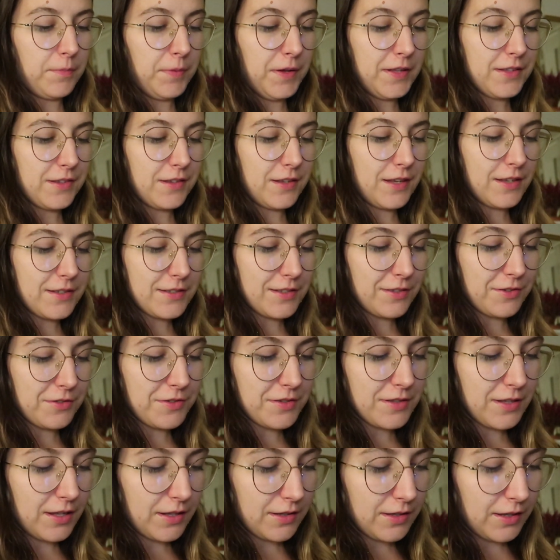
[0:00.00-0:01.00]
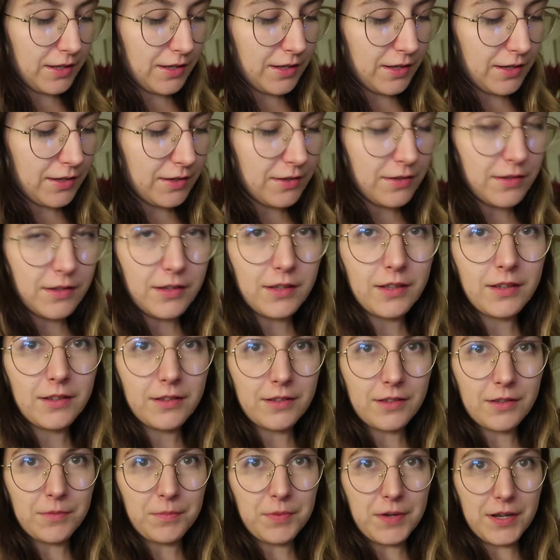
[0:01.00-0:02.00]
pani Jasia dostanie e,
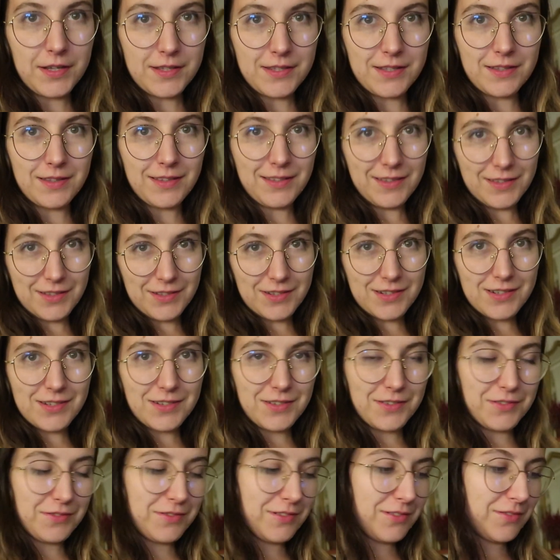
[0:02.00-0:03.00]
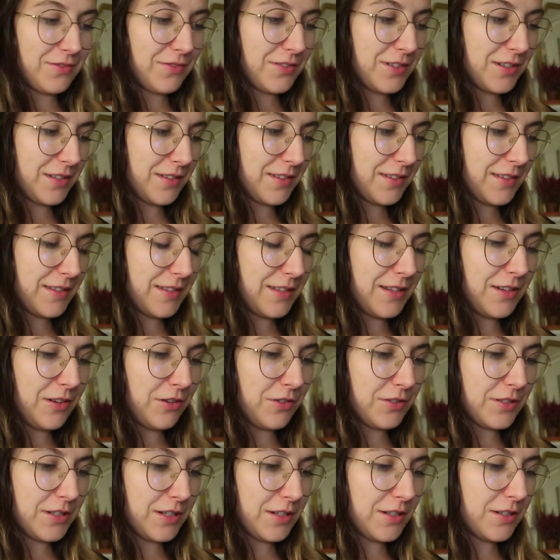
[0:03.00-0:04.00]
inny prezent niż e, wszyscy,
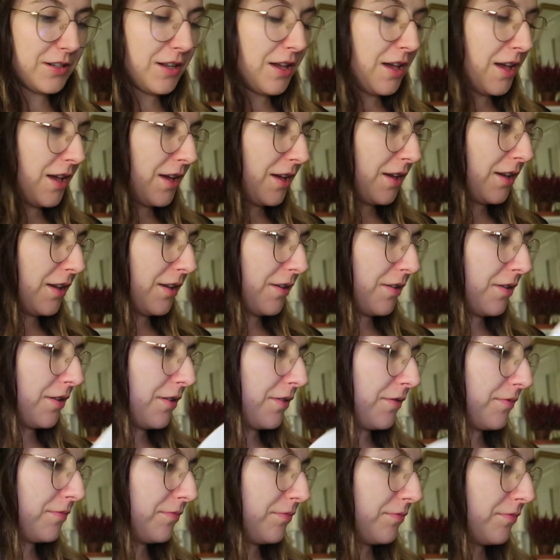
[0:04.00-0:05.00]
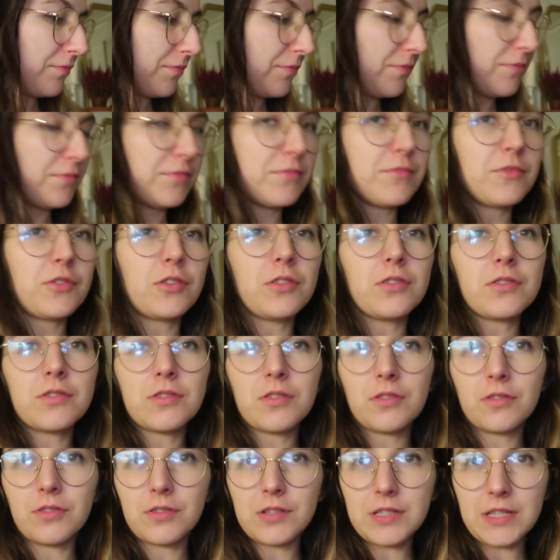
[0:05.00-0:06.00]
chociaż to,
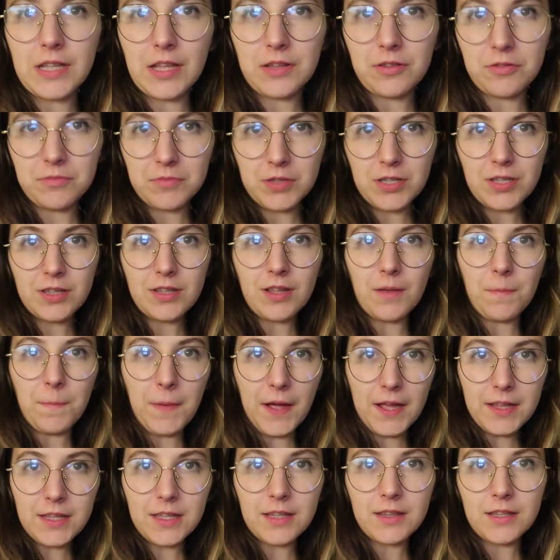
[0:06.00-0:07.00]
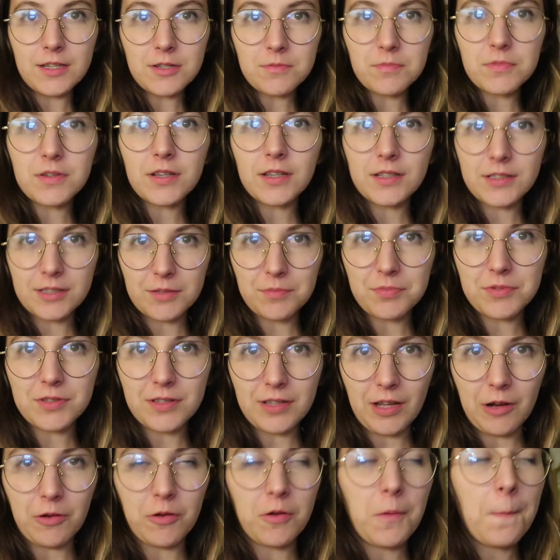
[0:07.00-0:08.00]
co dostaną inne panie, też by jej się
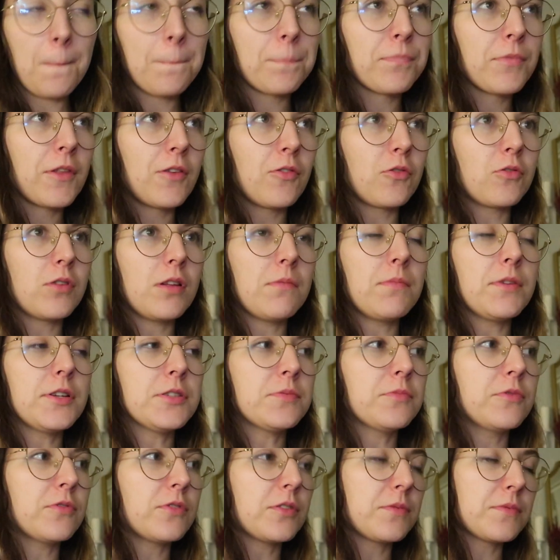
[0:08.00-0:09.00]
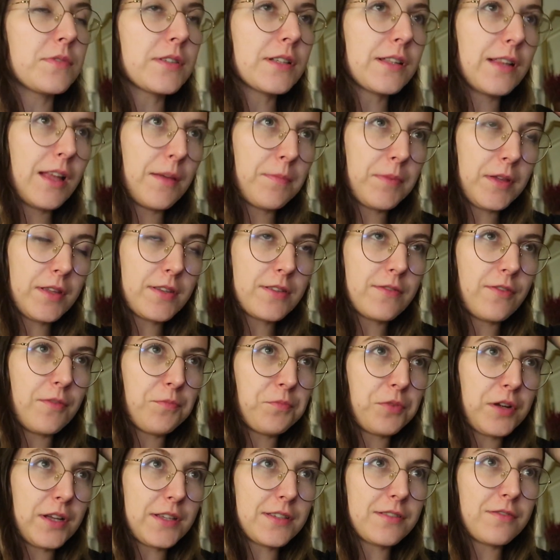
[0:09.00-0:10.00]
przydało. W ogóle byliśmy w tym sklepie, co Wam
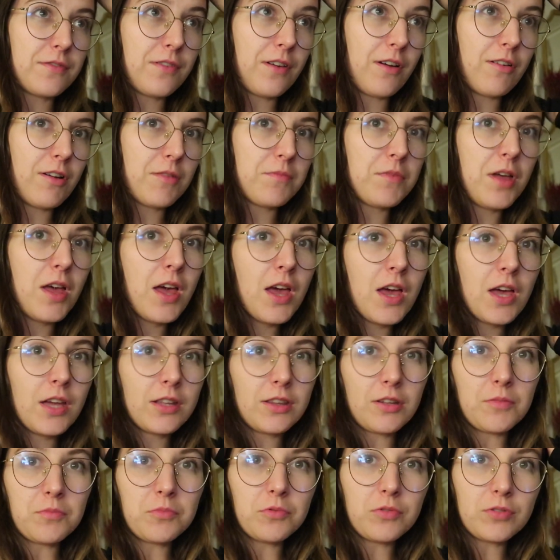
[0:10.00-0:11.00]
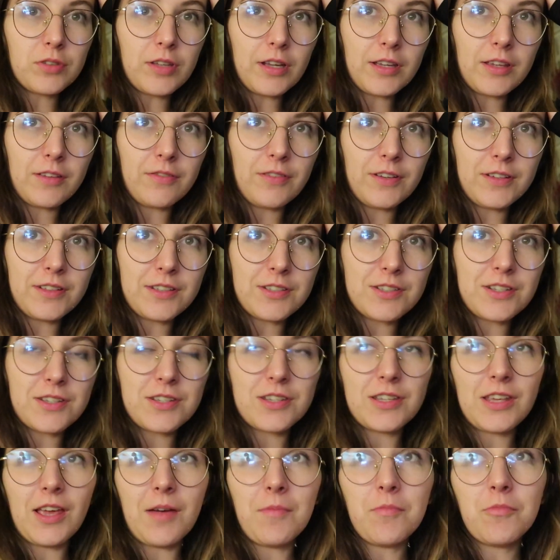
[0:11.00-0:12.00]
pokazywałam. Tam były takie fajne
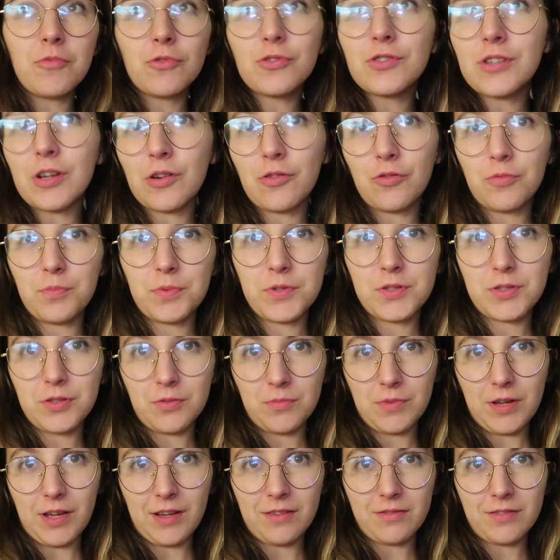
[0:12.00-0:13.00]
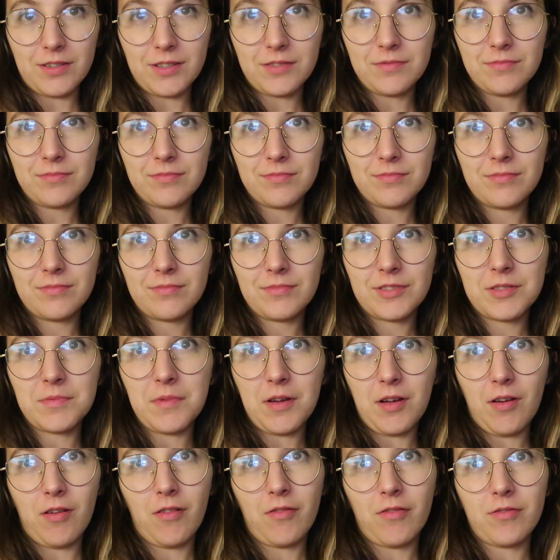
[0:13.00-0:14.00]
rzeczy. Ja muszę kupić tą kawę
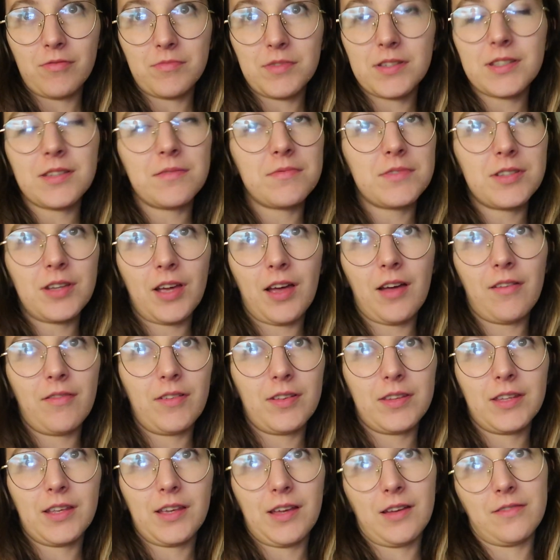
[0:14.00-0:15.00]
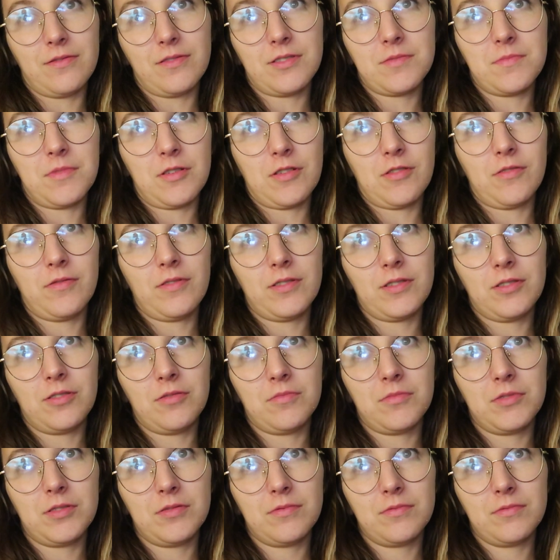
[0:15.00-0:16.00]
smakową. Jestem ciekawa tej kawy smakowej do
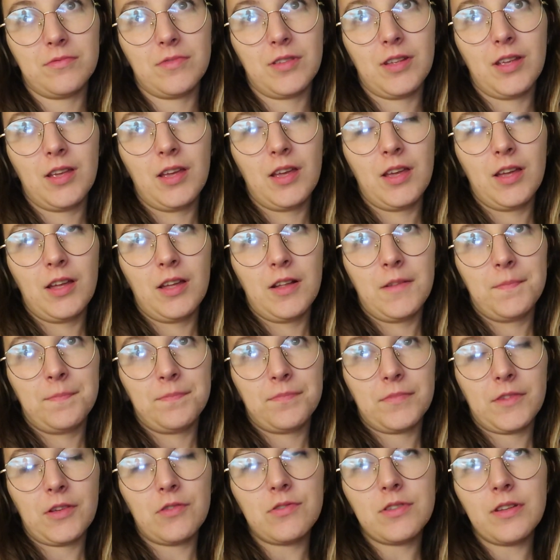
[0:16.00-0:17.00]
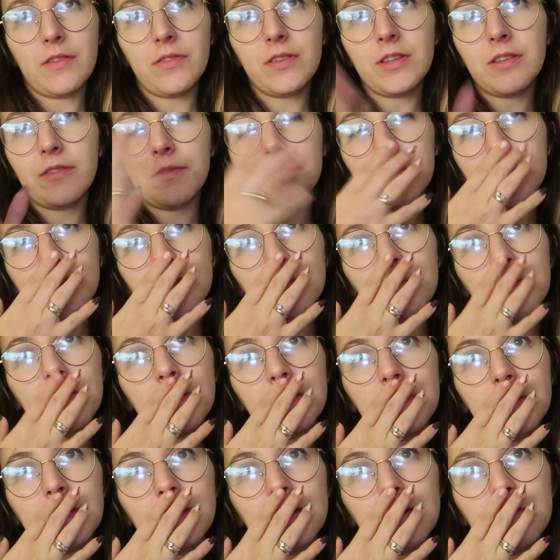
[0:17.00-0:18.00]
mnie. Ja już nawet nie, nie pamiętam
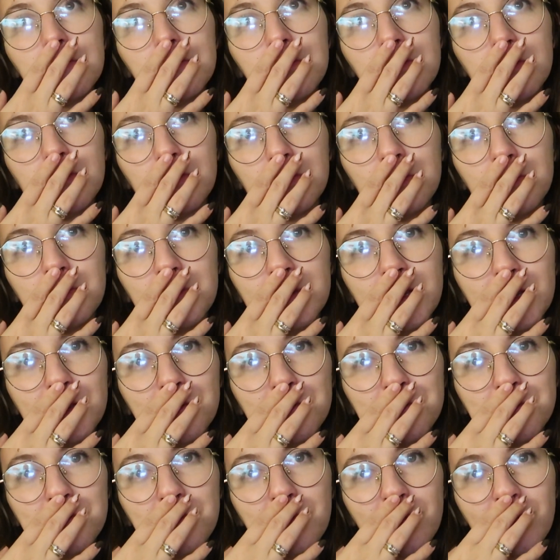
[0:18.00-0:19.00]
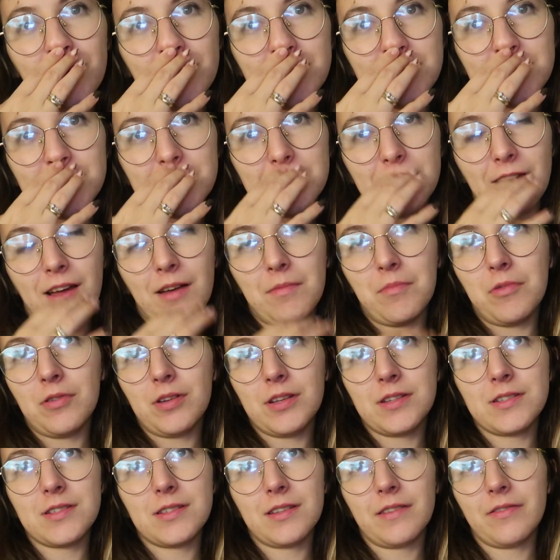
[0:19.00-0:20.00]
jakie tam były, bo mnie tak już głowa zaczynała
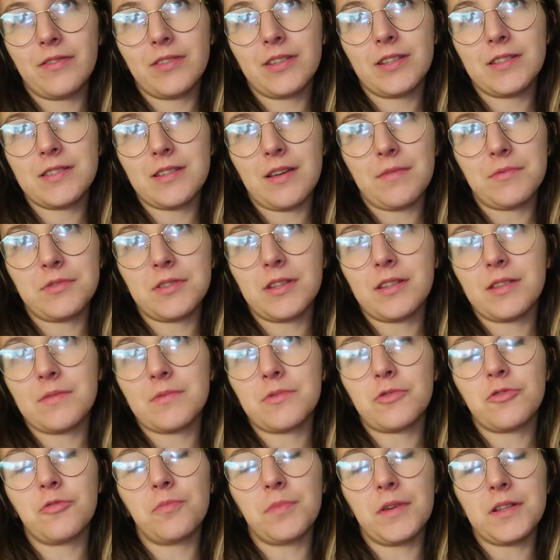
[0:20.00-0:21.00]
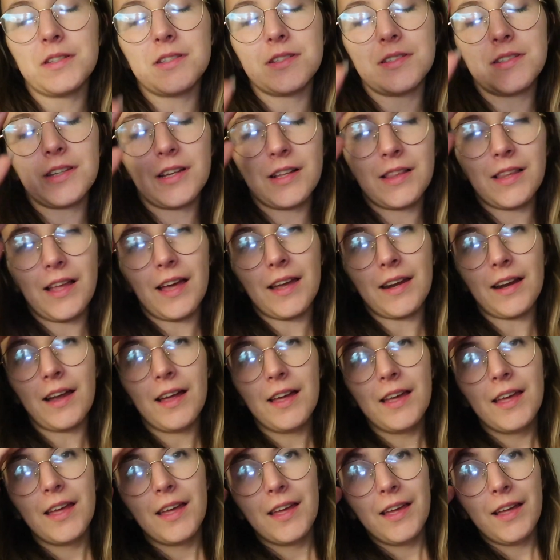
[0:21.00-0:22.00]
boleć, że nawet nie chciałam się na tym skupiać. Jeszcze Klara,
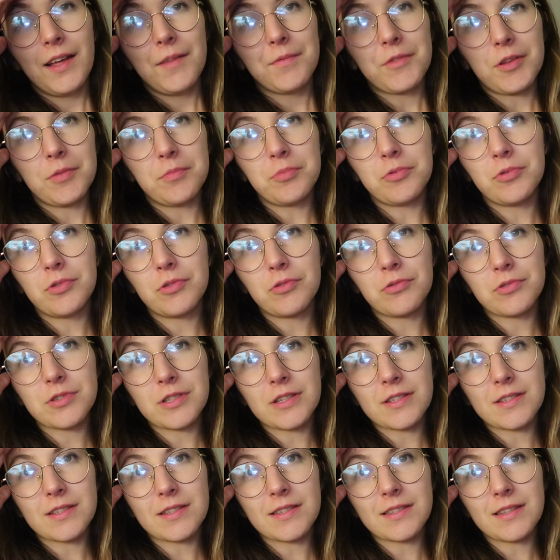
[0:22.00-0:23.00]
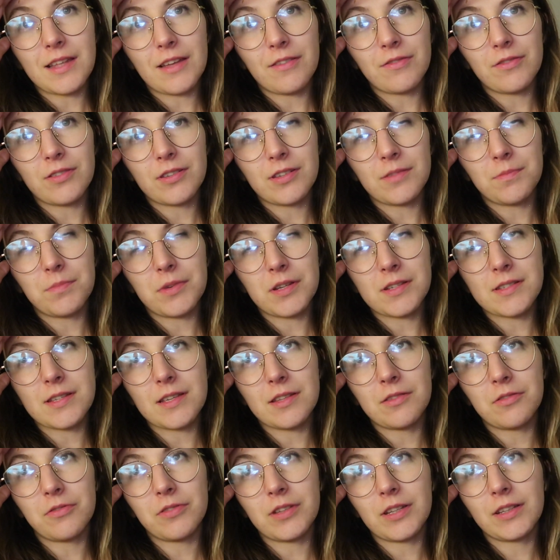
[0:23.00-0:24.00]
tam były różne zestawy
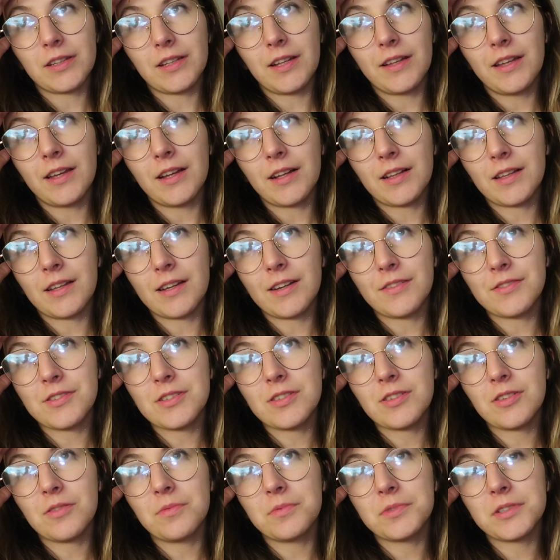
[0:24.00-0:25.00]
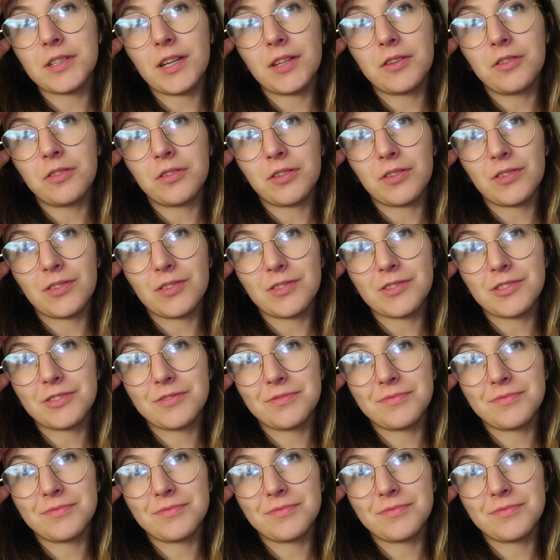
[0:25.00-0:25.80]
prezentów i tak dalej, a Klara wszystko musiała dotknąć.